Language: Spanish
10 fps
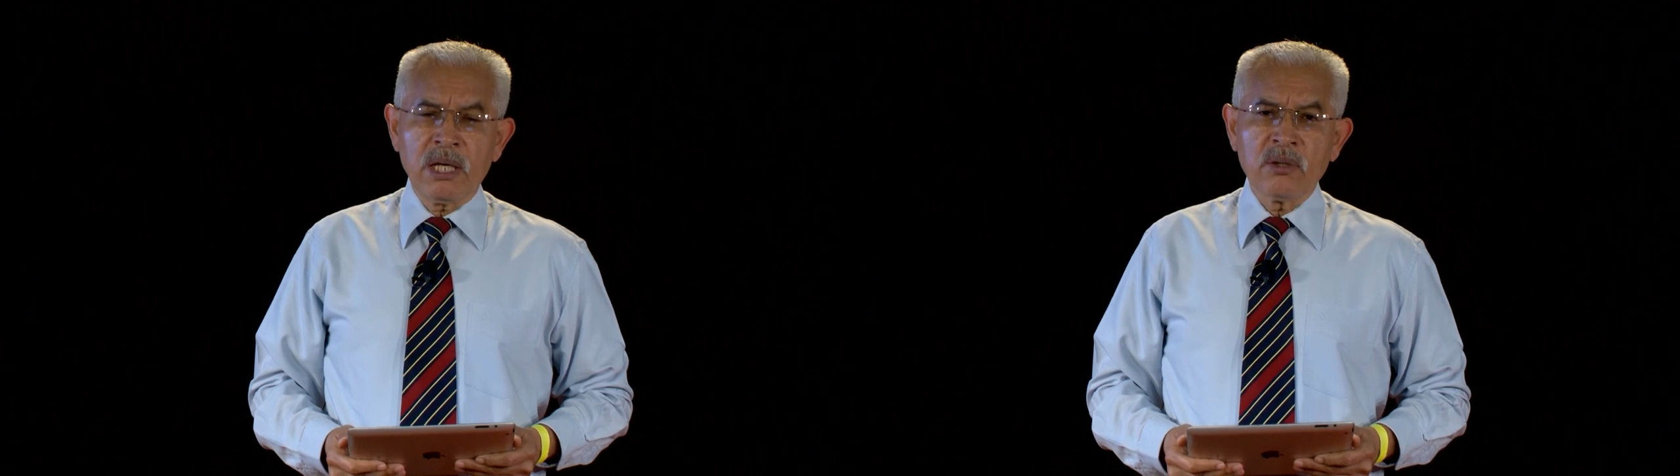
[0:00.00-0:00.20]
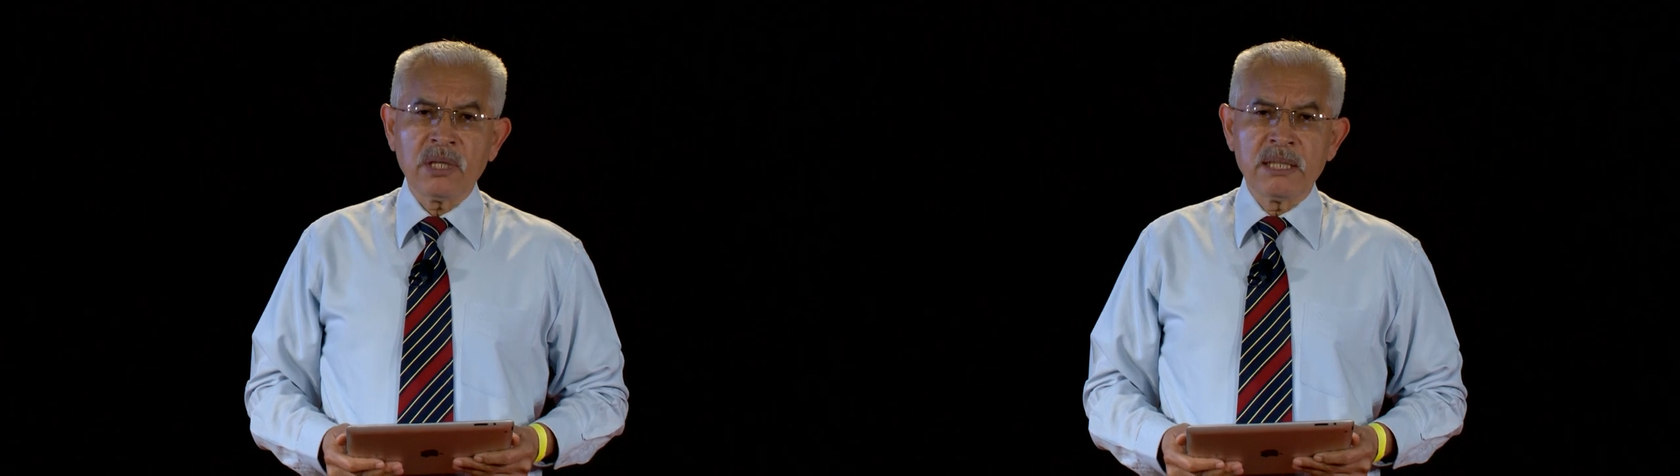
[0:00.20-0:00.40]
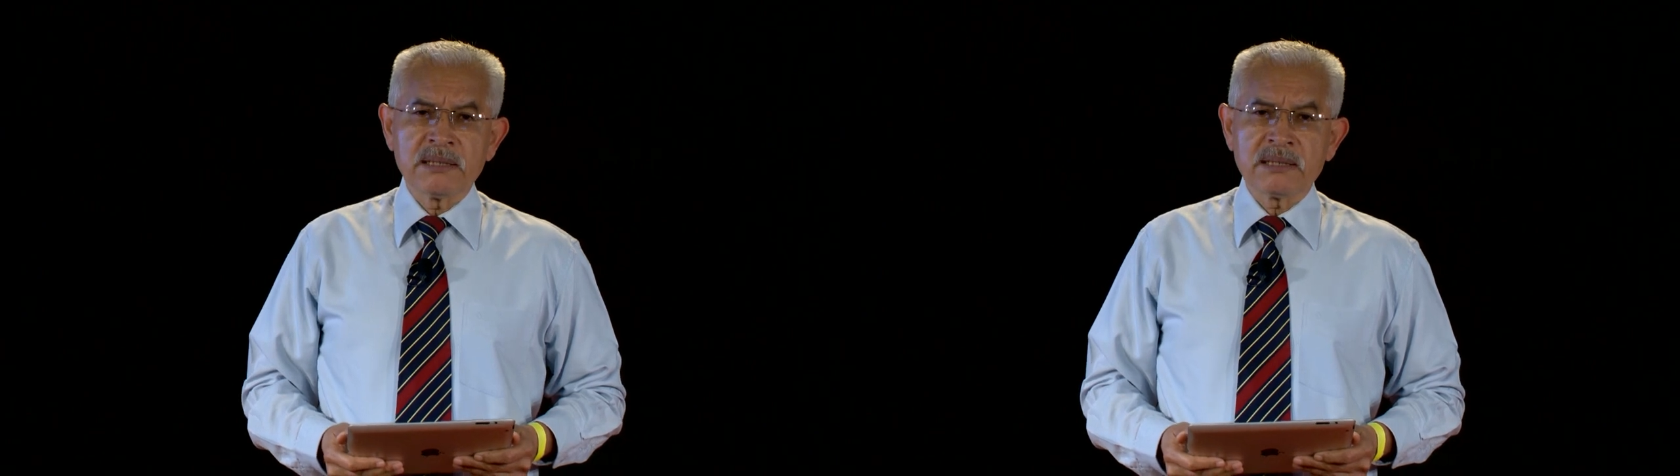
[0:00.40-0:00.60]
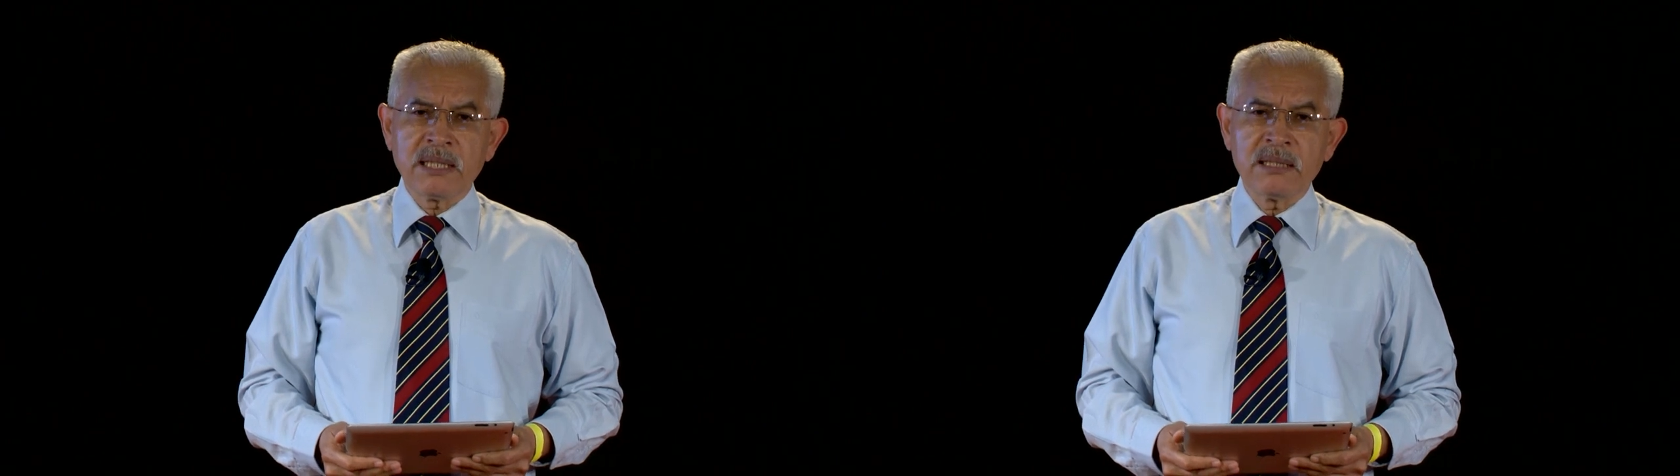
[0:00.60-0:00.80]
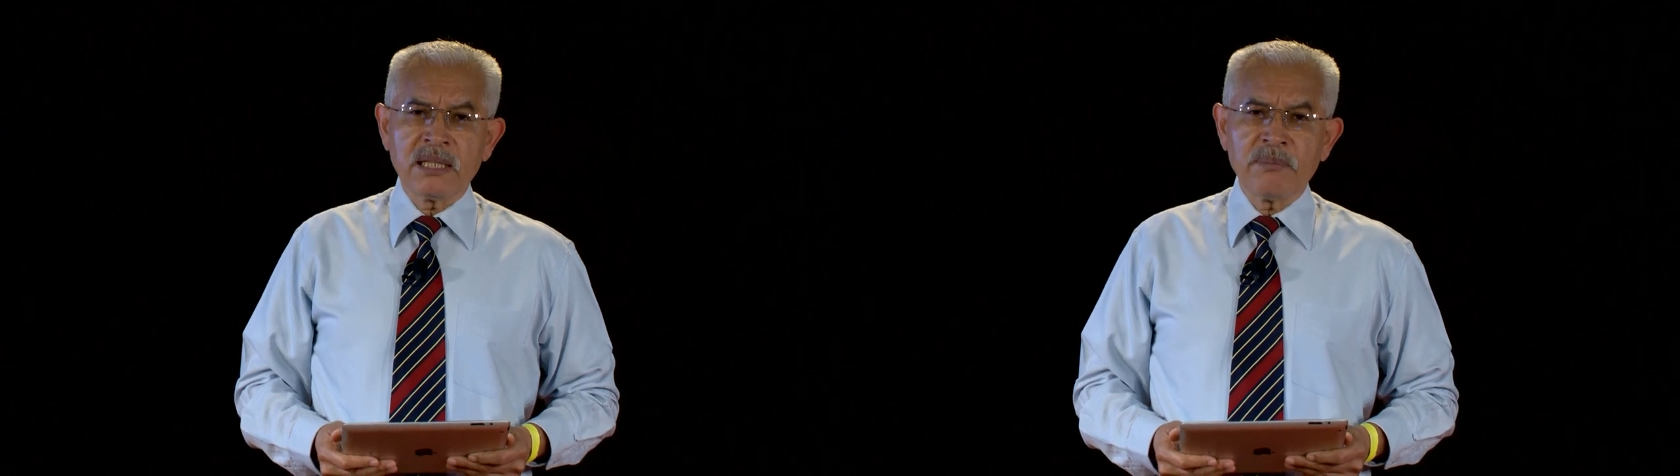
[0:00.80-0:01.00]
año, quienes
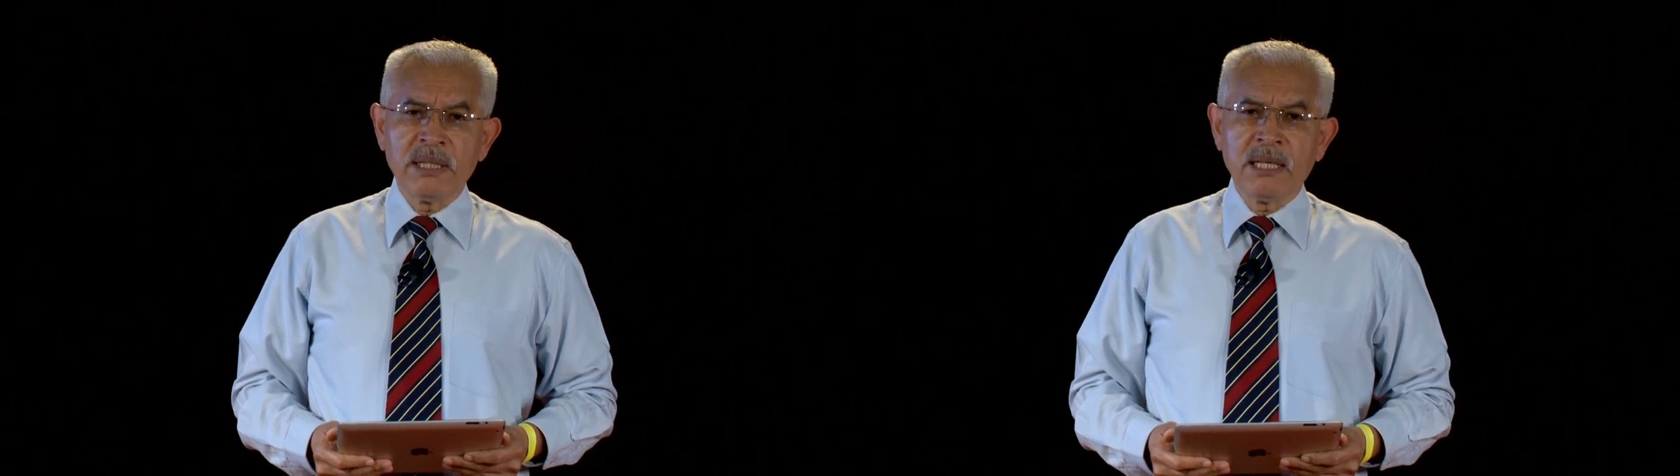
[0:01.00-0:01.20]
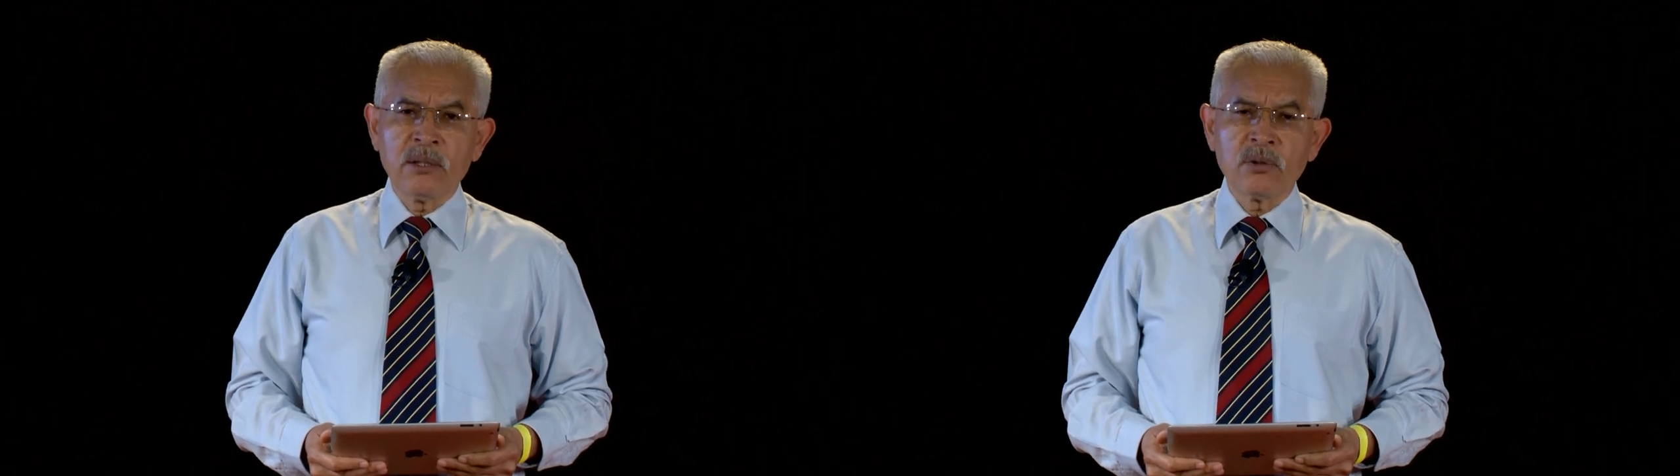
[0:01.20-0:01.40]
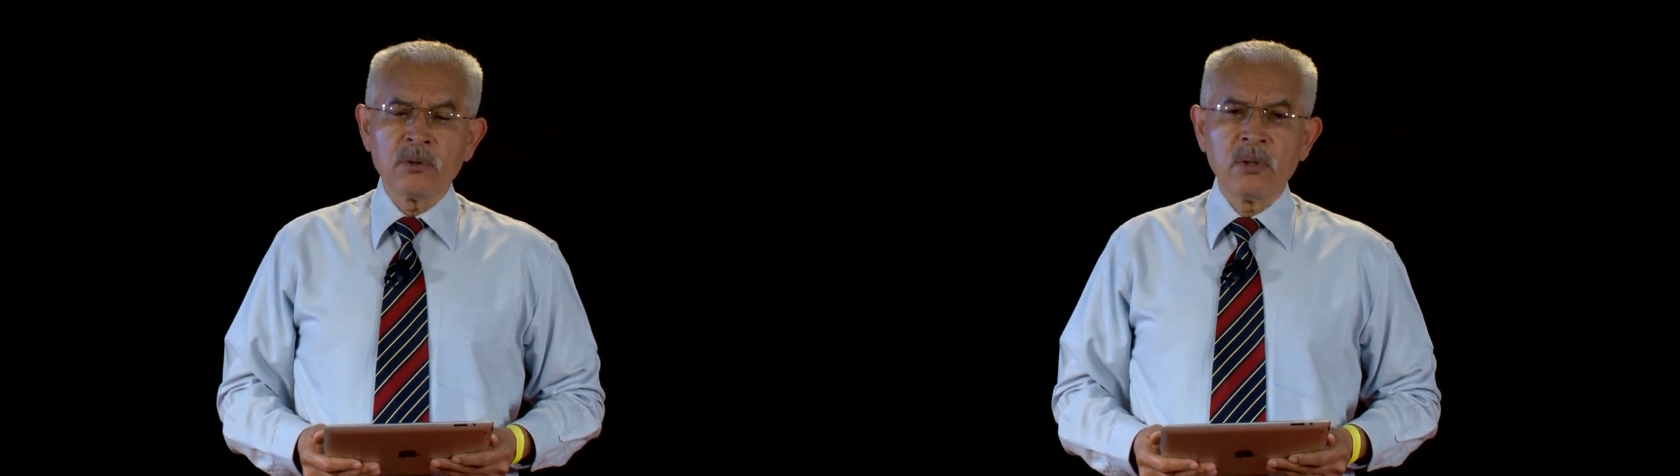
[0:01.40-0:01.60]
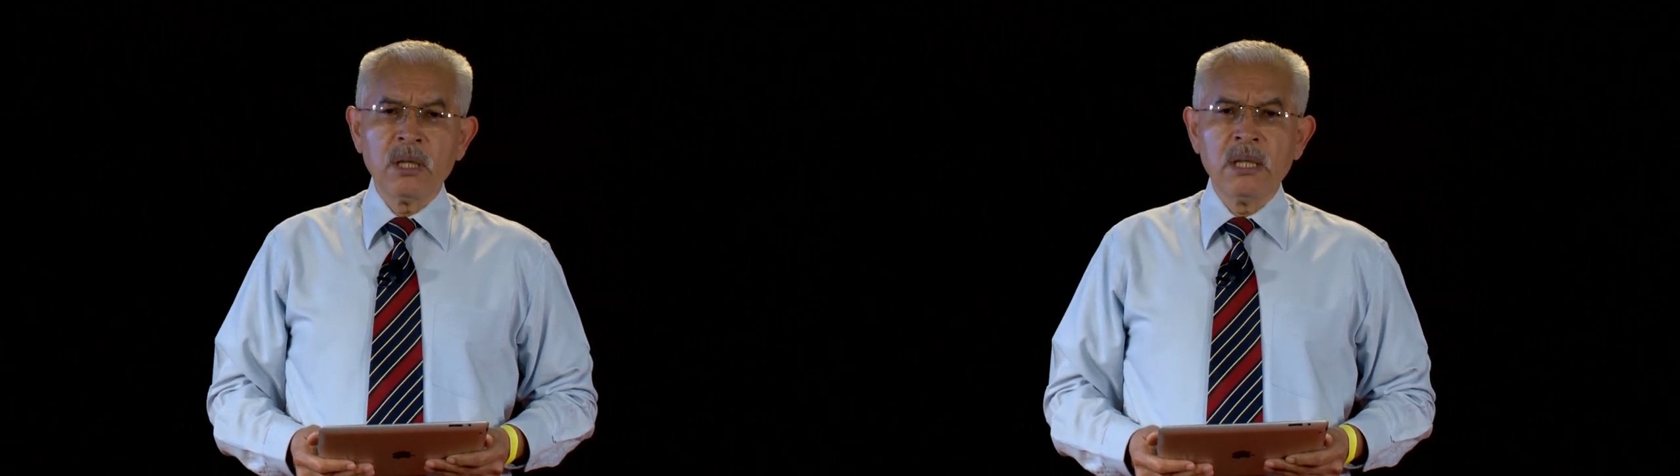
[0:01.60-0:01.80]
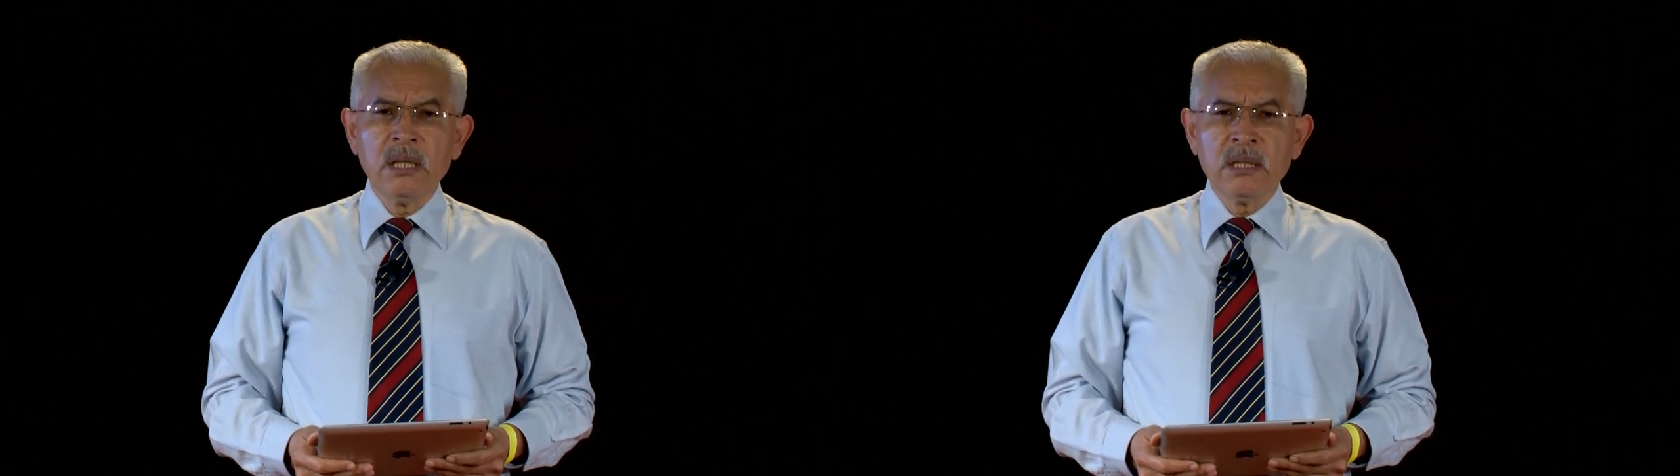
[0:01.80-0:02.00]
están terminando
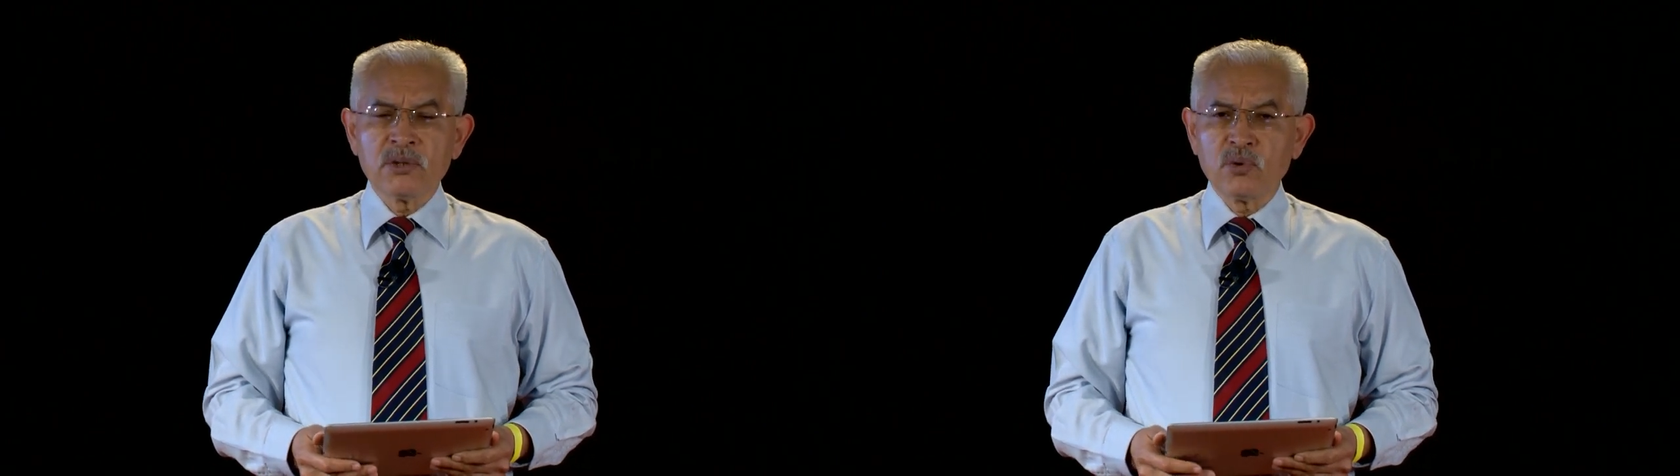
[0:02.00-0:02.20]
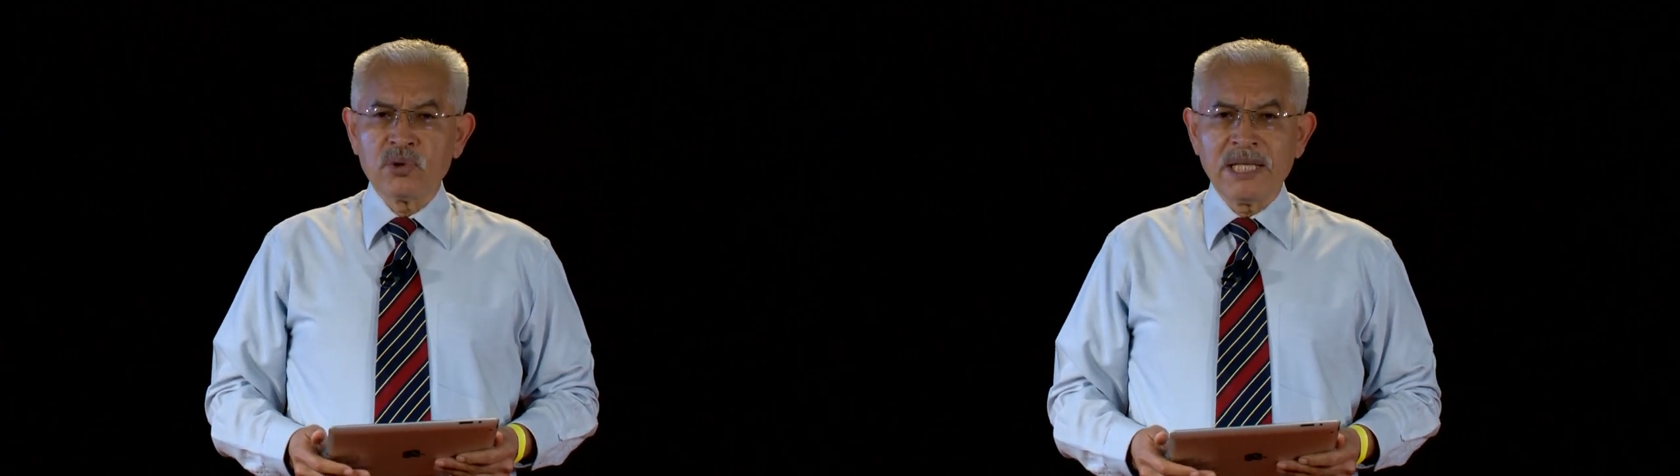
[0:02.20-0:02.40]
sus